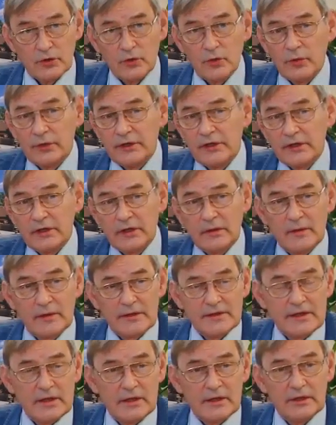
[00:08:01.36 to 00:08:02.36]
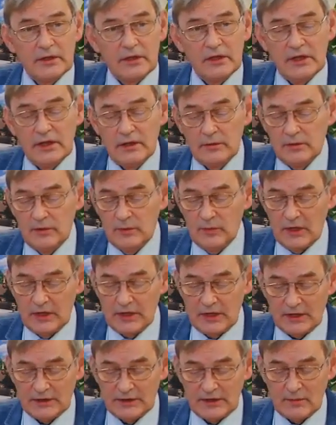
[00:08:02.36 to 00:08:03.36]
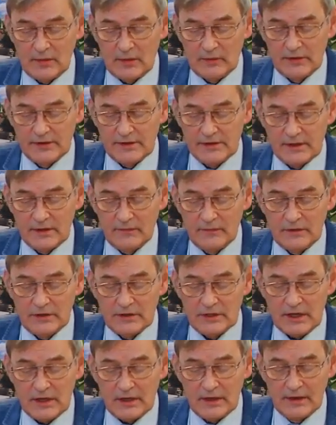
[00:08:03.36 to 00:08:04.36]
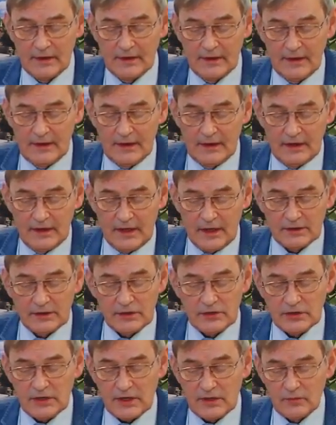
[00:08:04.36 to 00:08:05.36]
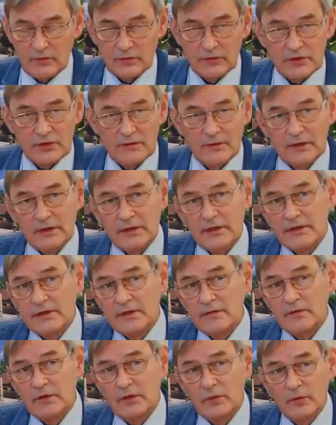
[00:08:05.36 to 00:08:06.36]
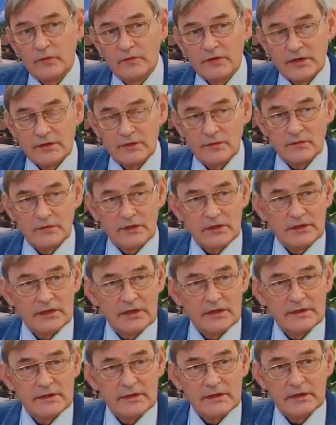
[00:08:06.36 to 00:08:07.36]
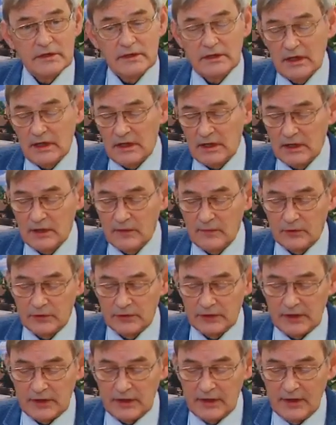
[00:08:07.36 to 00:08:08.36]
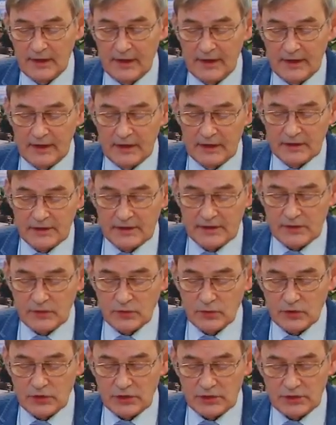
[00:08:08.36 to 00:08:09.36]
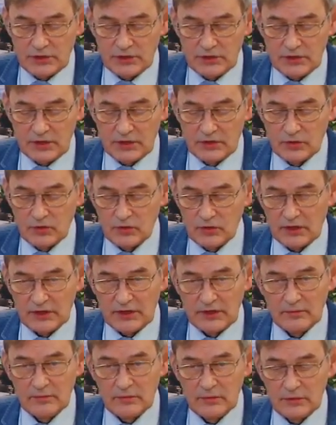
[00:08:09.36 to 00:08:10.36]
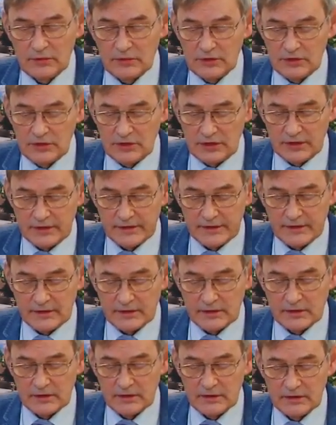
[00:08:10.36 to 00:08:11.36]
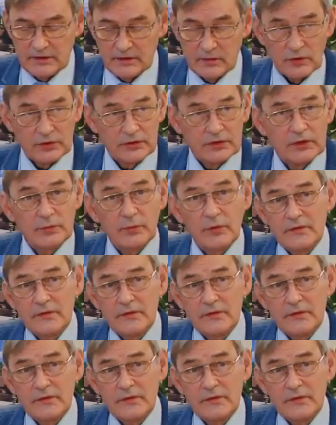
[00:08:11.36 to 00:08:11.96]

Szkół Kolegialnych imienia Adama Mickiewicza, jak też remont świetlicy w domu czasów dziecięcych na kwotę 167 tysięcy złotych.